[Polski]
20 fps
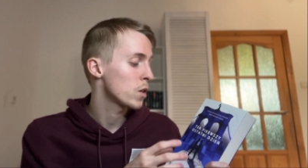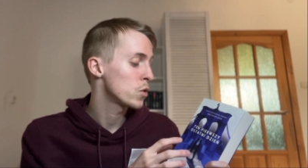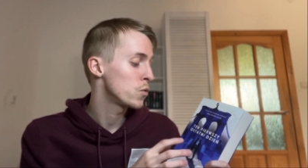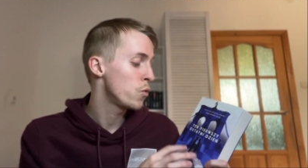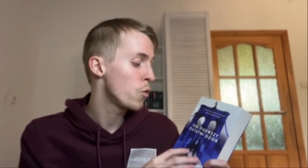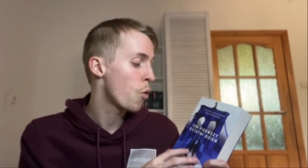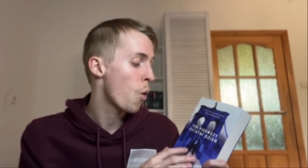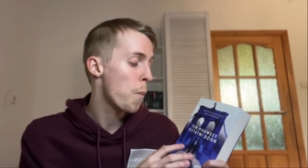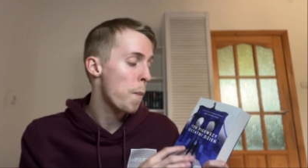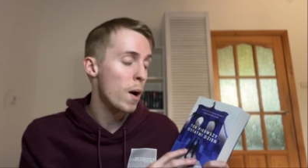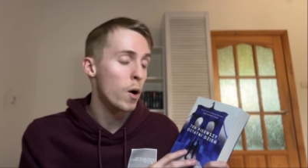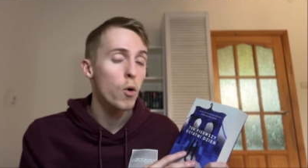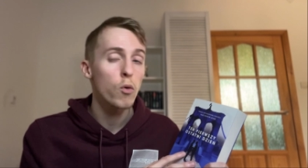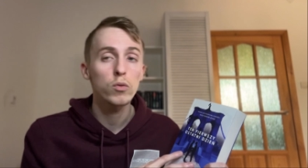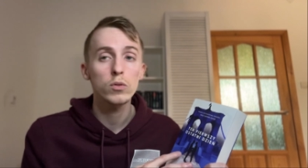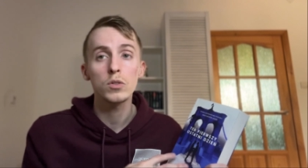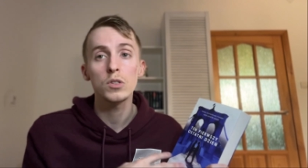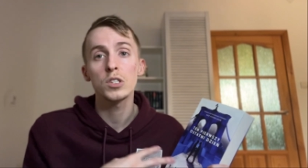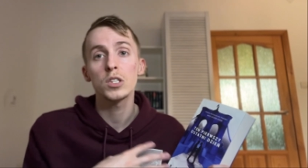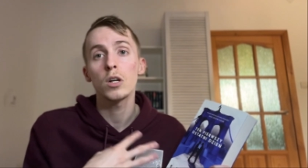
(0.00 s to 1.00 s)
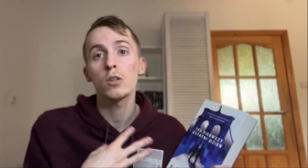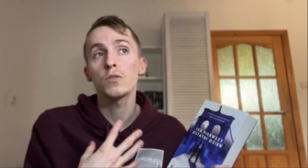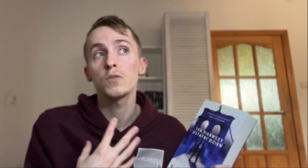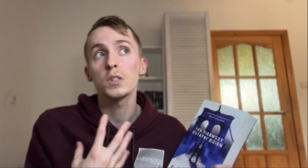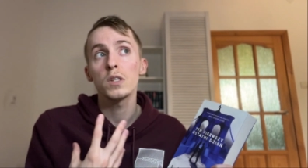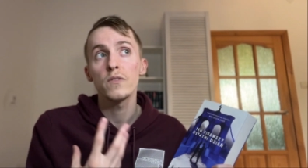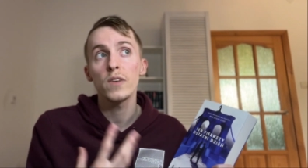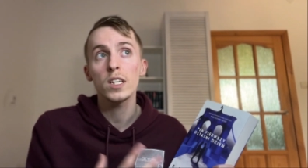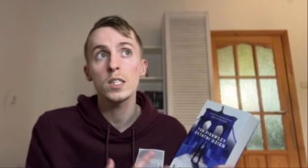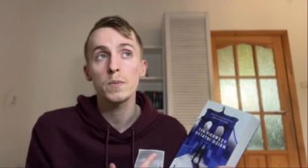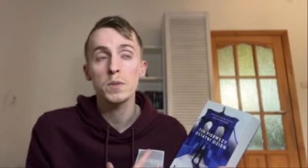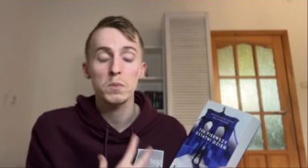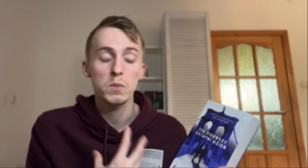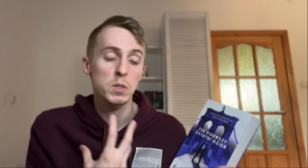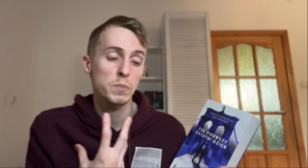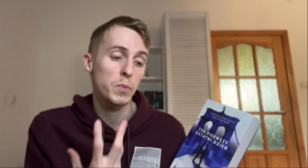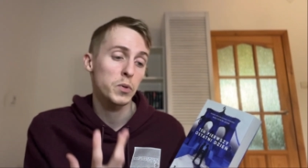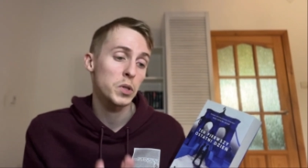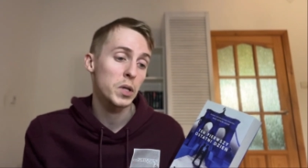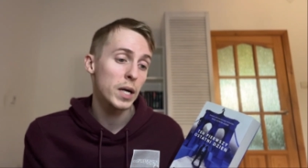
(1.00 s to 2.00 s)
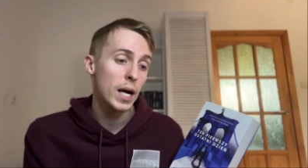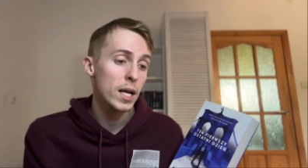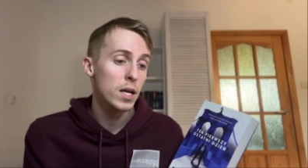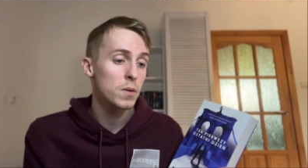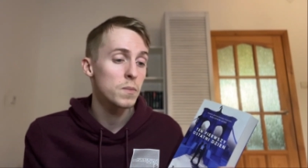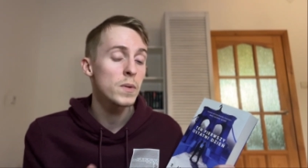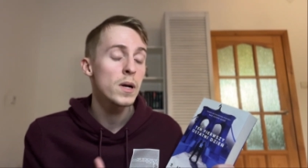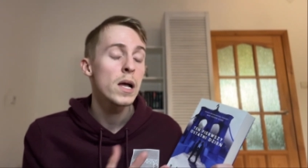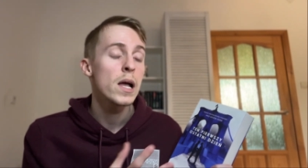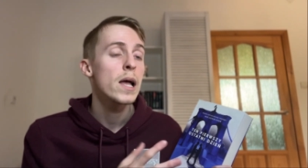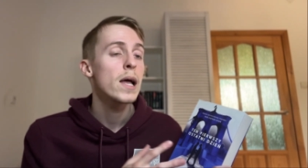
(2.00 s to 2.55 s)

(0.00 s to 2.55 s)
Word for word: dwóch chłopaków, którzy się oczywiście w jakiś sposób spotykają